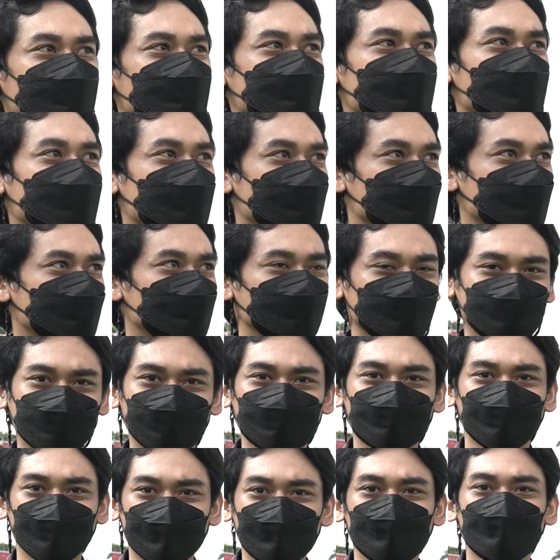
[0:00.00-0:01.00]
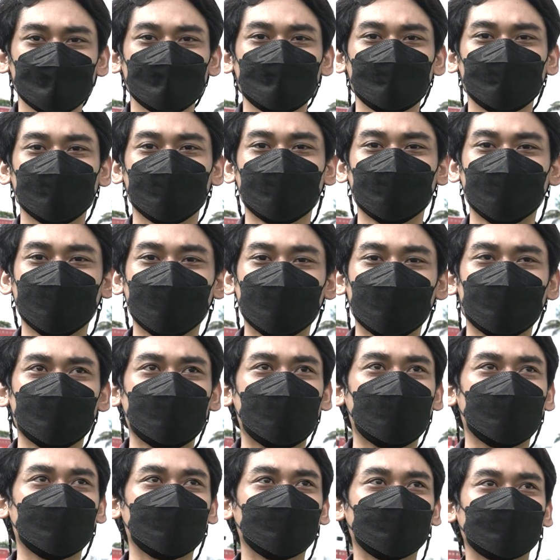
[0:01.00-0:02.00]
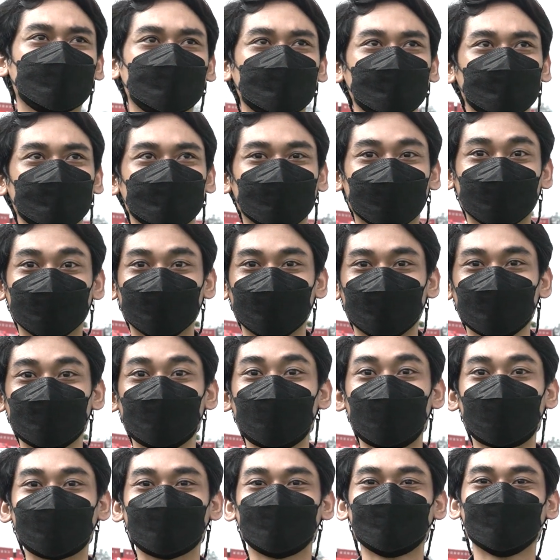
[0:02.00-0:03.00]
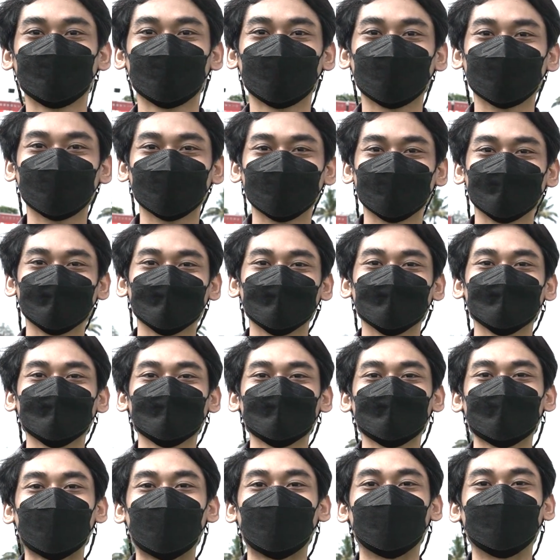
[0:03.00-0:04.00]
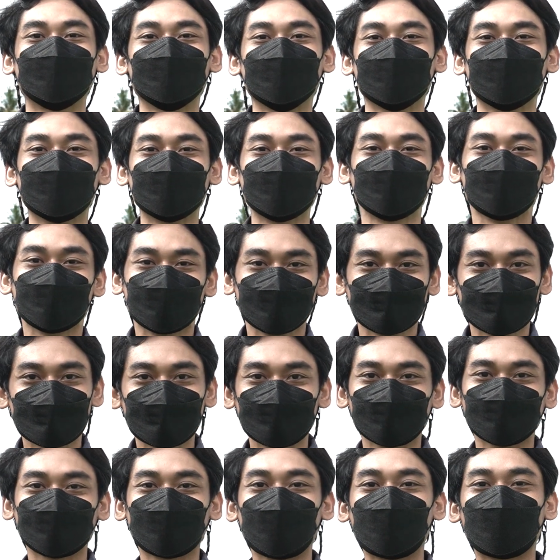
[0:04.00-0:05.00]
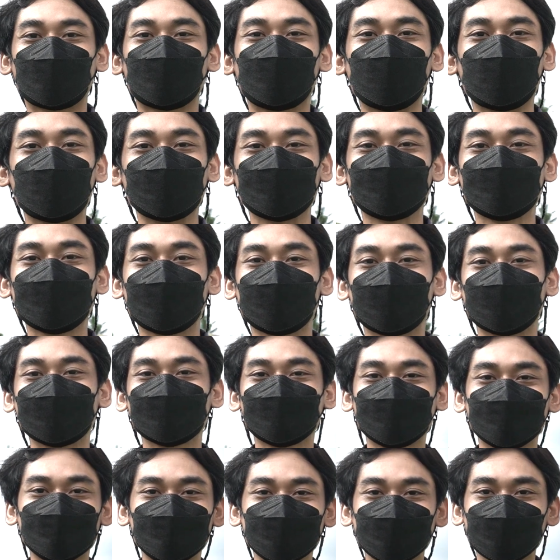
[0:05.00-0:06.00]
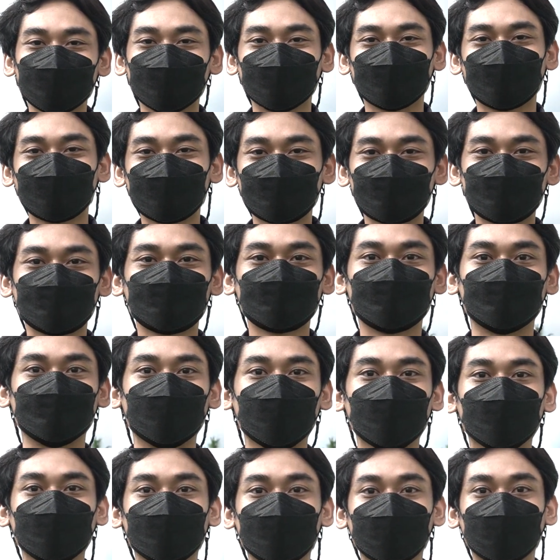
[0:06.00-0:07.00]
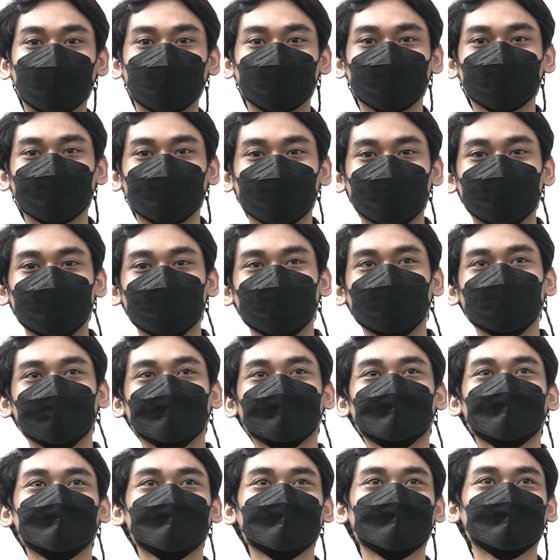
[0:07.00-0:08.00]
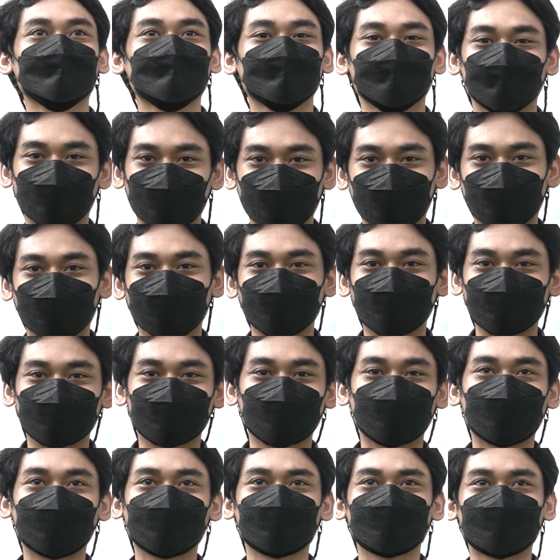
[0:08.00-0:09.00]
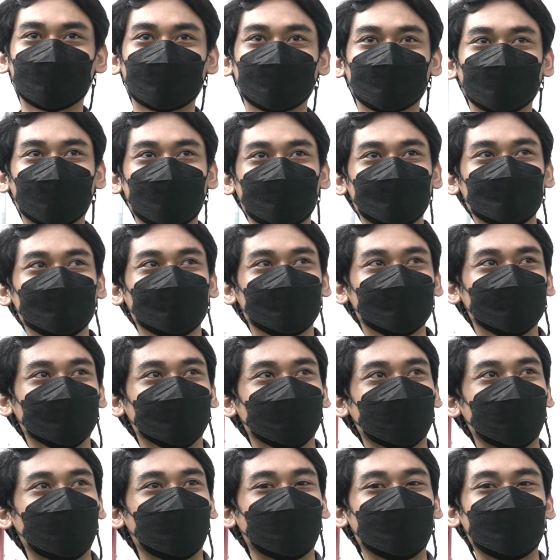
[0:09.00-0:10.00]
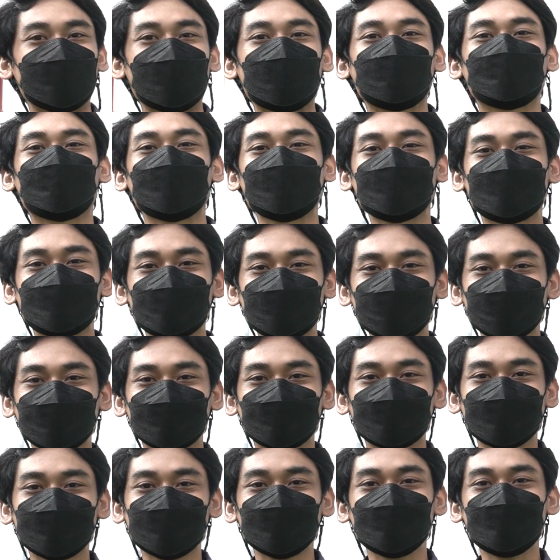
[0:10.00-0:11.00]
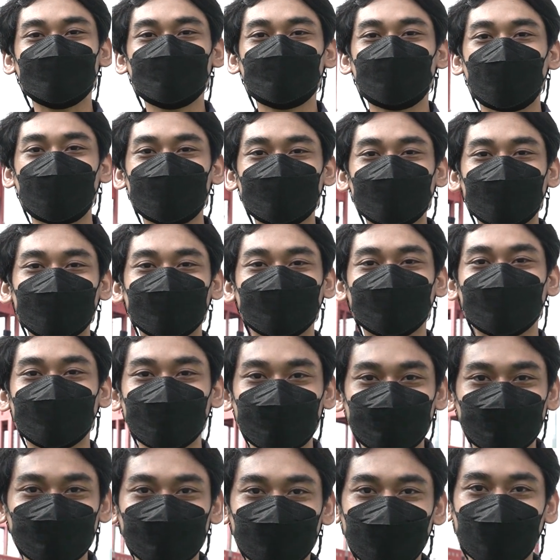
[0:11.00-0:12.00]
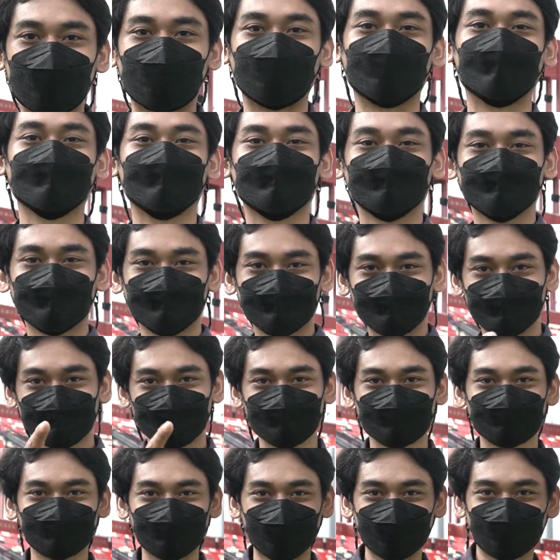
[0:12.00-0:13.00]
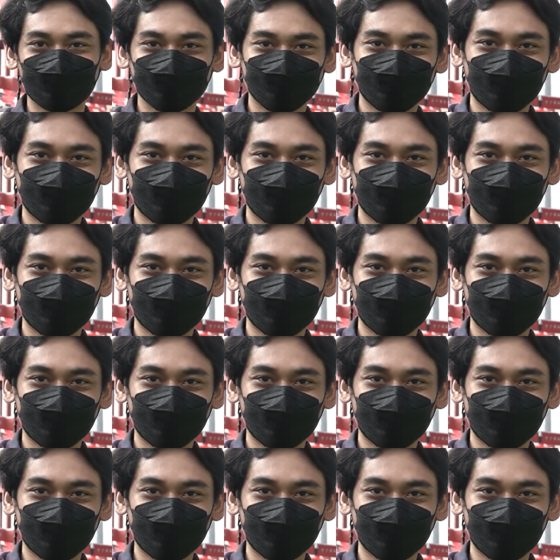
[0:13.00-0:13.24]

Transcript: lihat sekarang udah beda banget, dan di luar juga ada tokonya gede, ada playland katanya. Makanya kita cari tahu dulu nih, ada apa sih di Iwayan Dipta. Stay tune